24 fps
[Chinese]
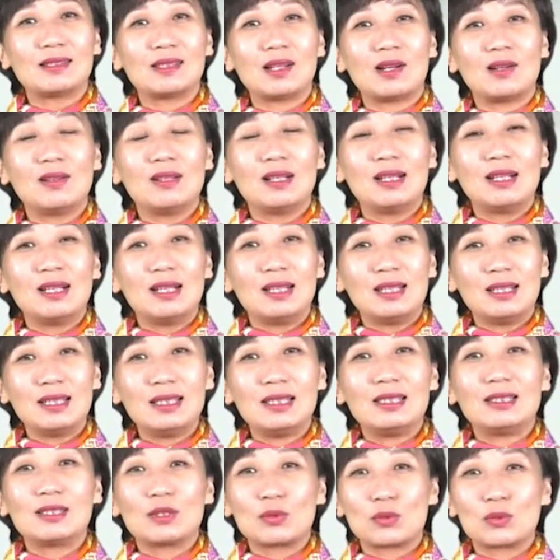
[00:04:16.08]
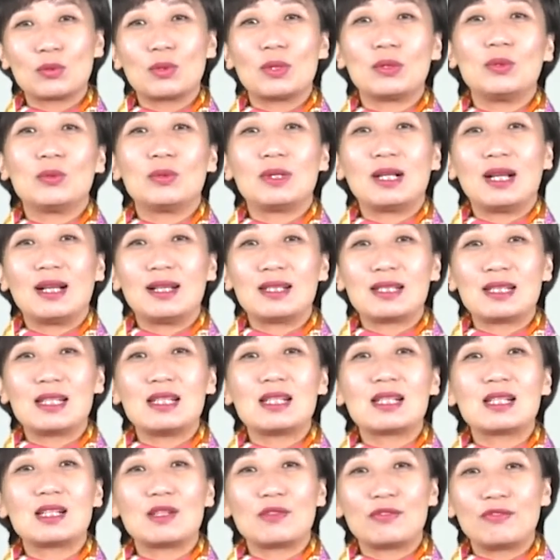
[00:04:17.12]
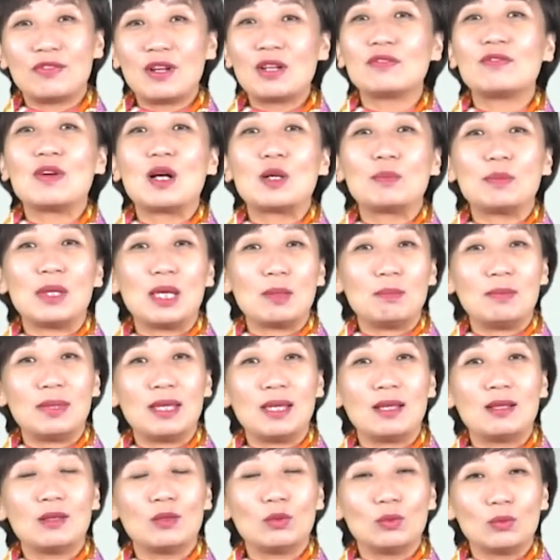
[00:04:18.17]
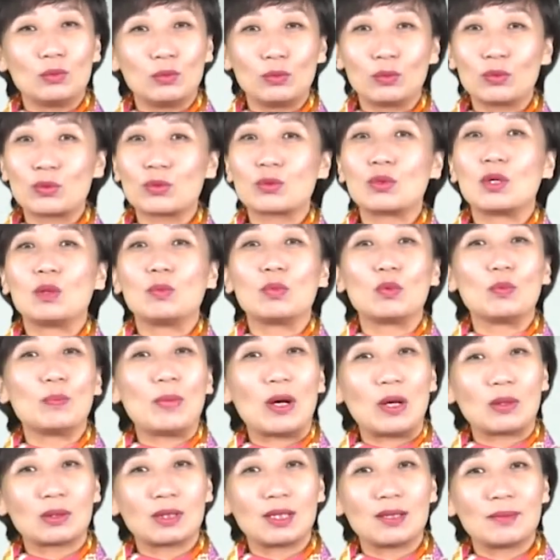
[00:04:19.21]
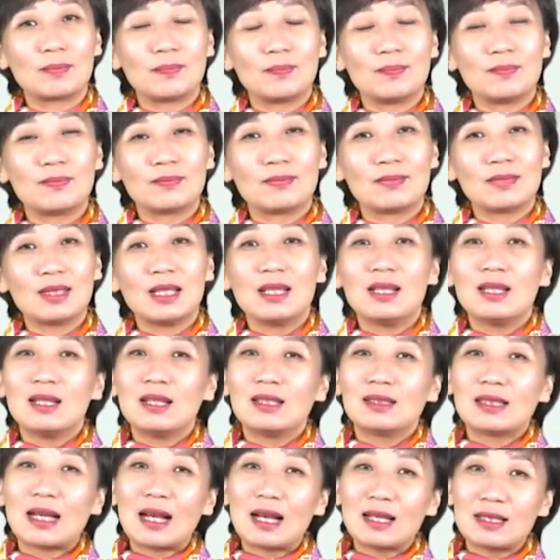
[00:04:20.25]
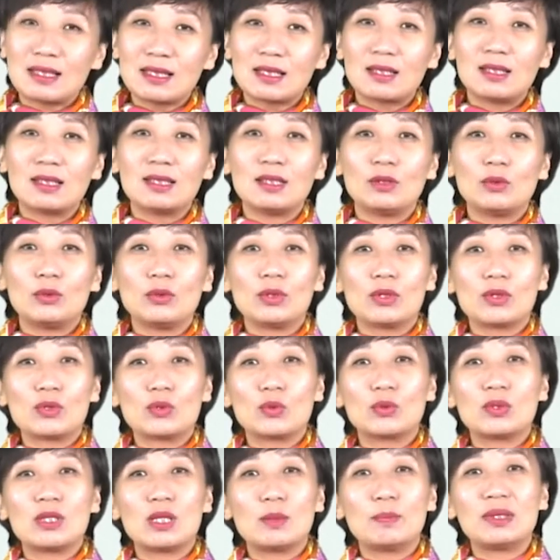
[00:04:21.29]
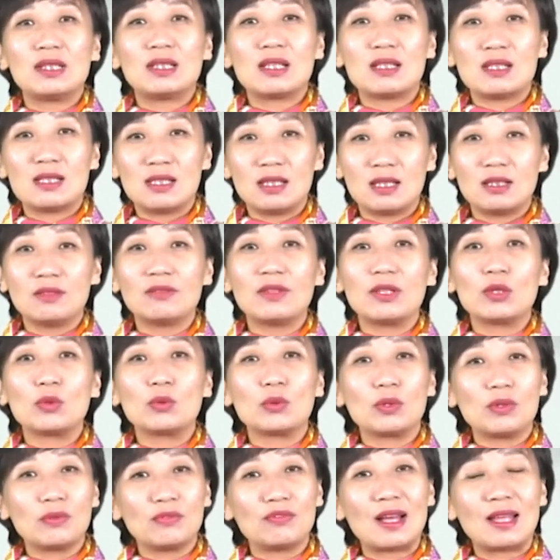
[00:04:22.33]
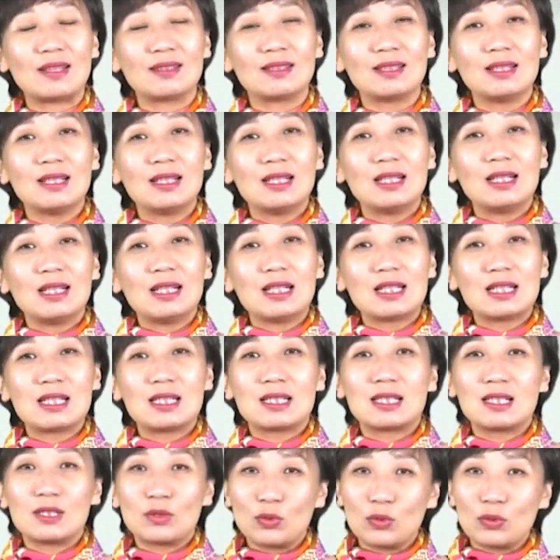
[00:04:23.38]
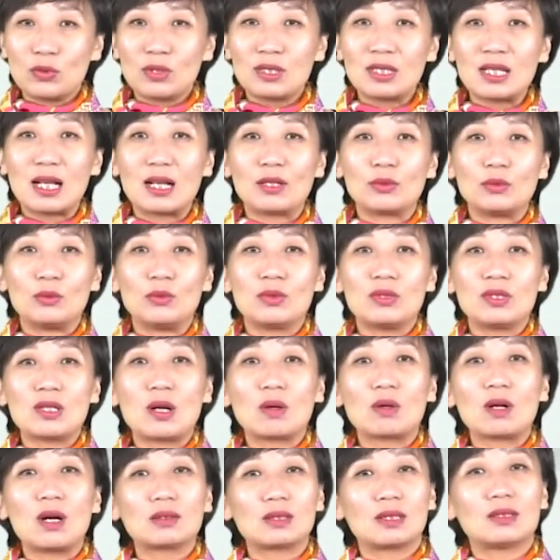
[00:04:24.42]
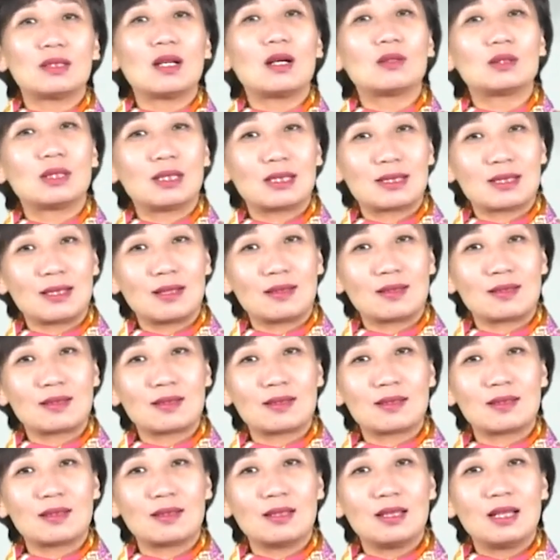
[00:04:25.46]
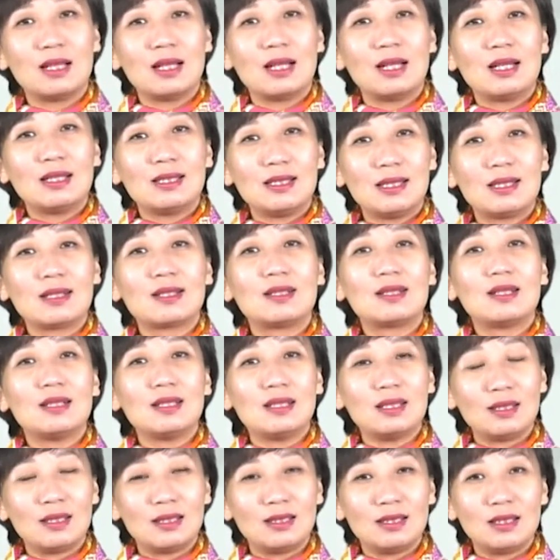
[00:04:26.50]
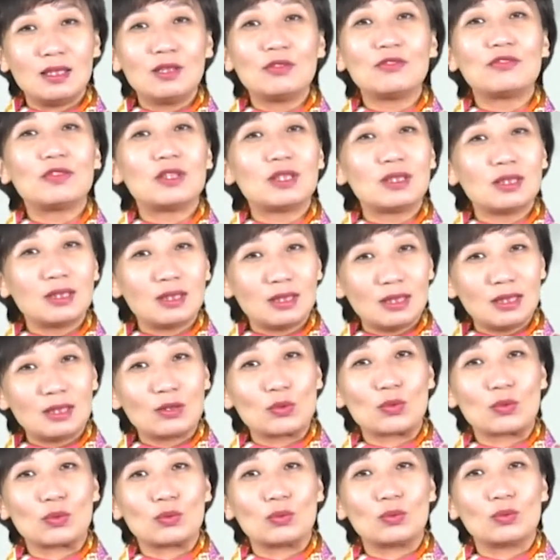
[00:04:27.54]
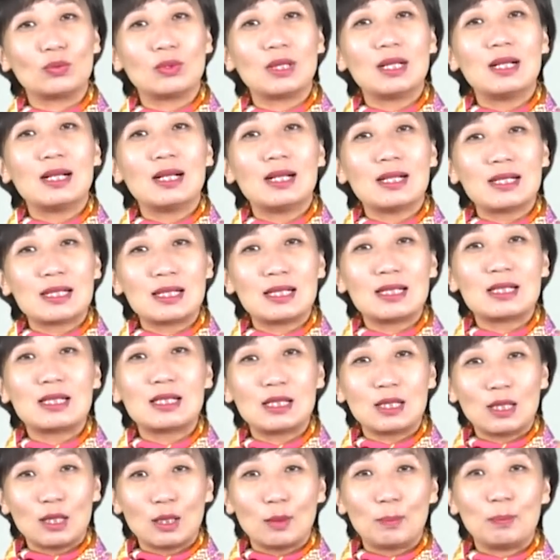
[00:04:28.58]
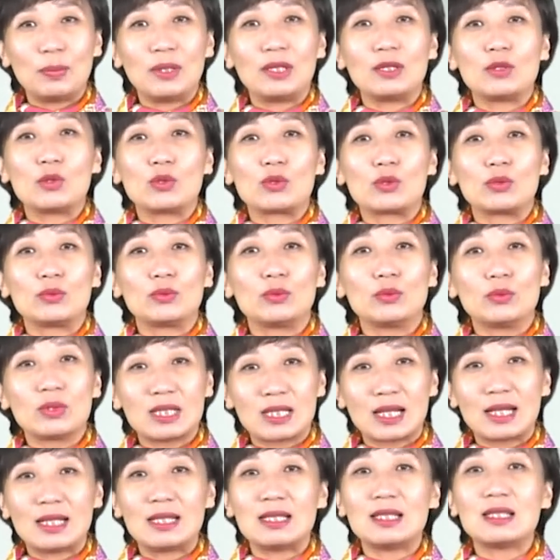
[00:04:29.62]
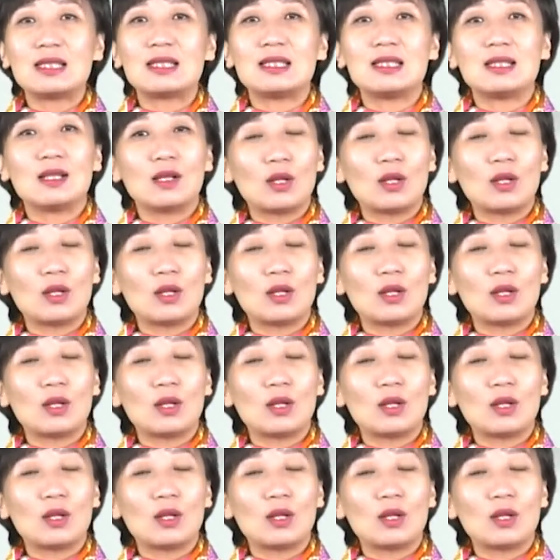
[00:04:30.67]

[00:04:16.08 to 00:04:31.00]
到，礼的作用啊，真是方方面面无所不包的。它既可以约束人们的行为规范，使之趋向于较高的道德层次，也可以移风易俗，使之摒除陈习